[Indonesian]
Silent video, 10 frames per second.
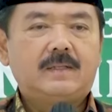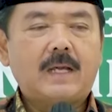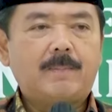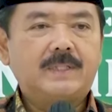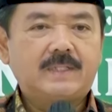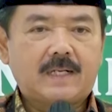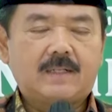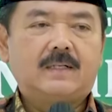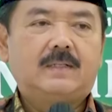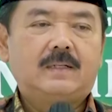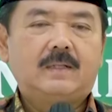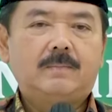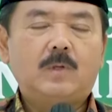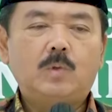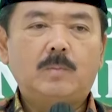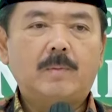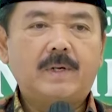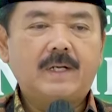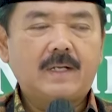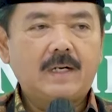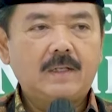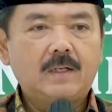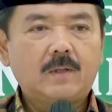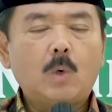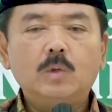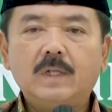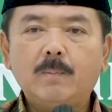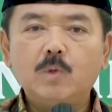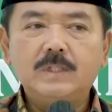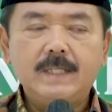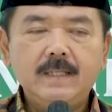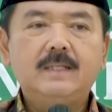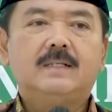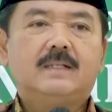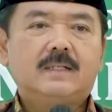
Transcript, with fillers: yang besar untuk memberikan kontribusi